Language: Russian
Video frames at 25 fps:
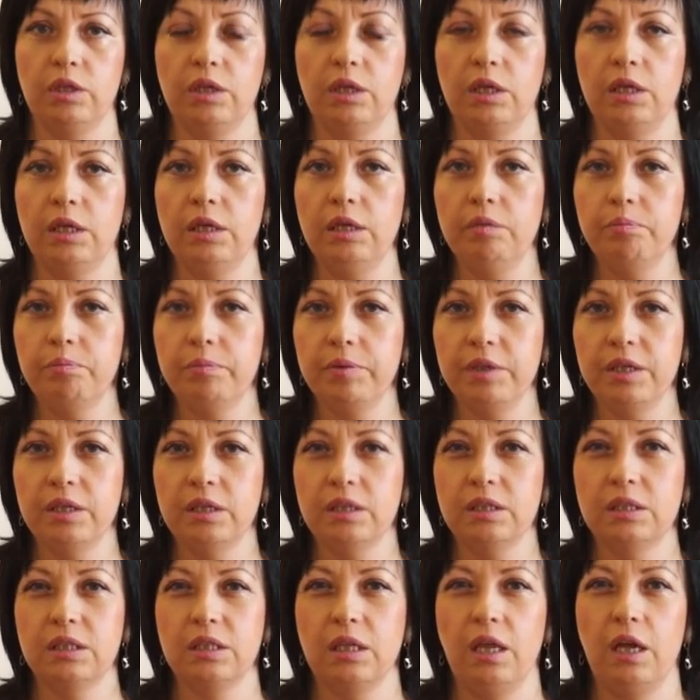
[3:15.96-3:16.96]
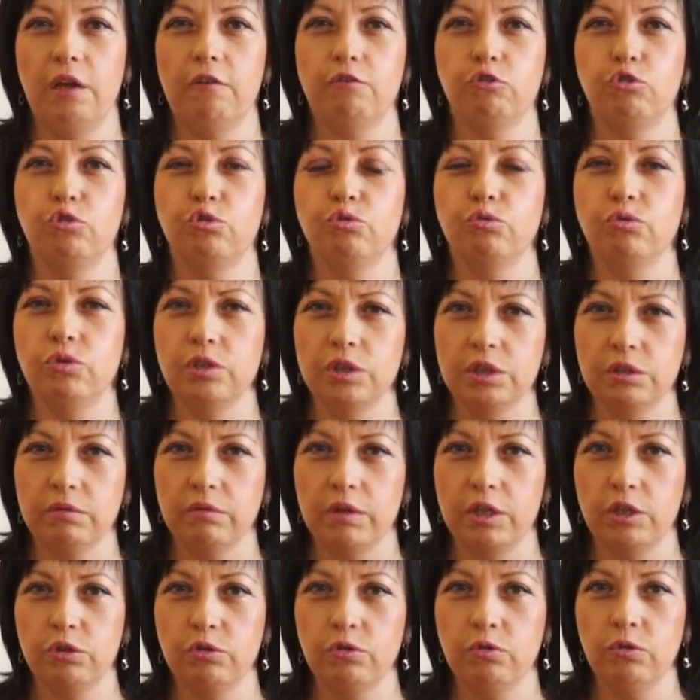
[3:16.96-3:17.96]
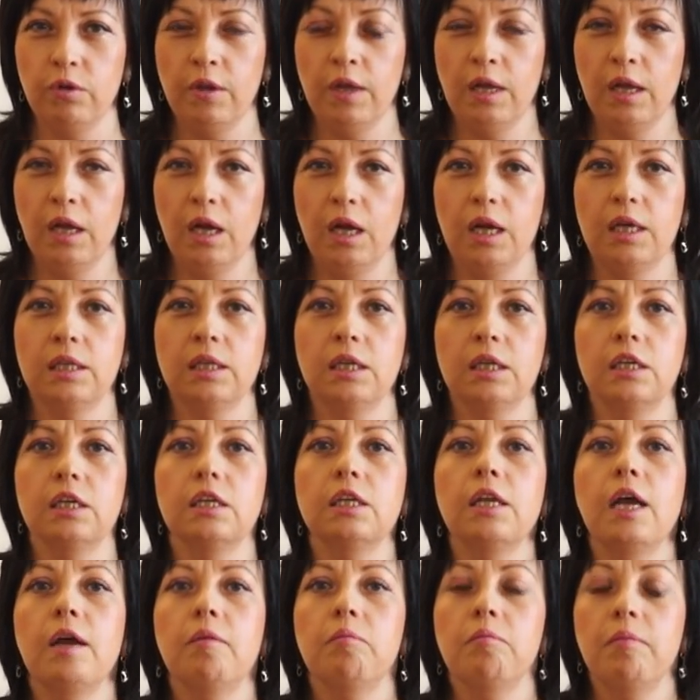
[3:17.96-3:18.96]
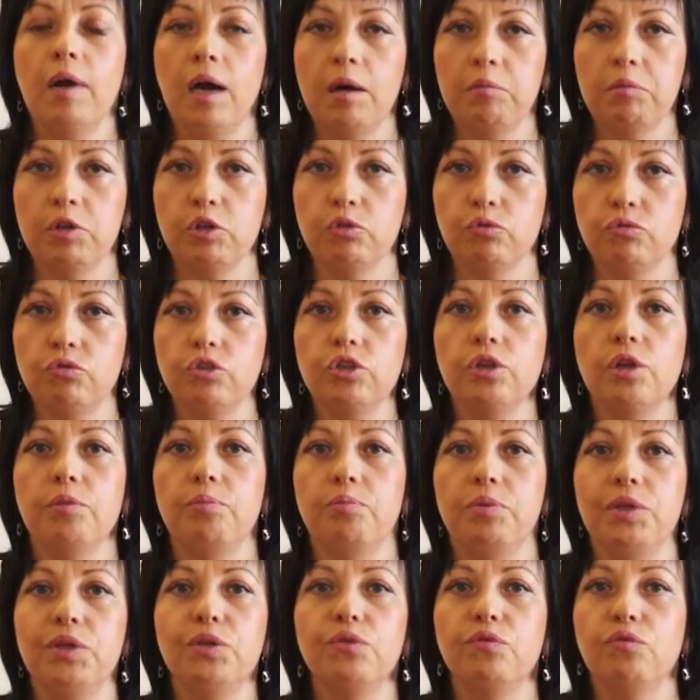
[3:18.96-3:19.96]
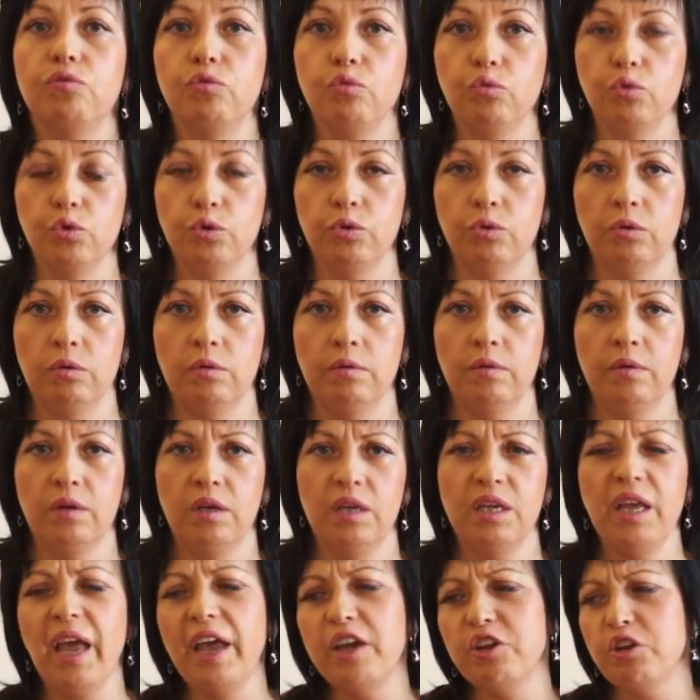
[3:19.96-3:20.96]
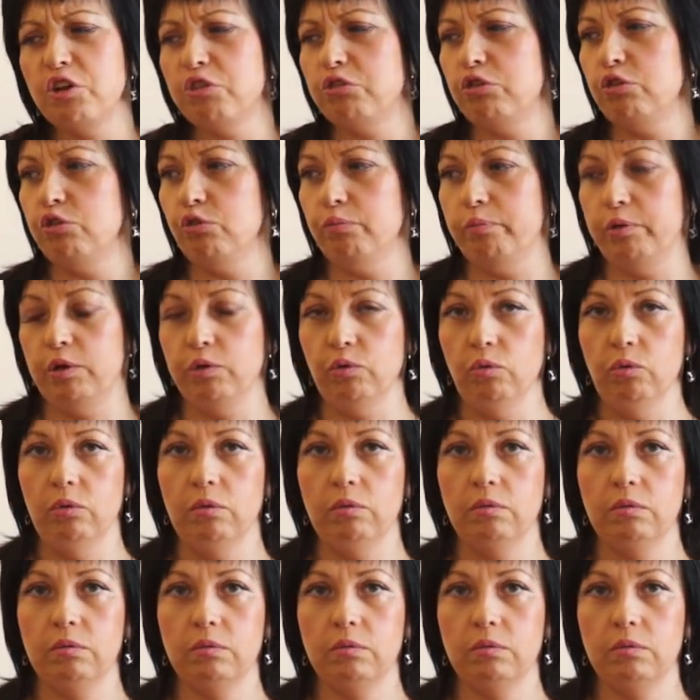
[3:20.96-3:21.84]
она грипп перенесла, и вот сухость во рту. Она говорит, мама, нужно пить воду. Я ее не люблю.